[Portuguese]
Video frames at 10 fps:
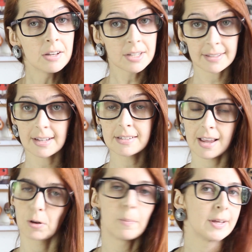você tem que
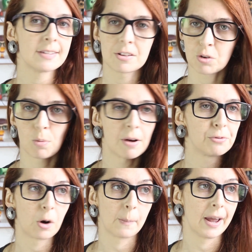ser recompensado de alguma
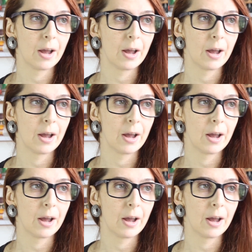forma.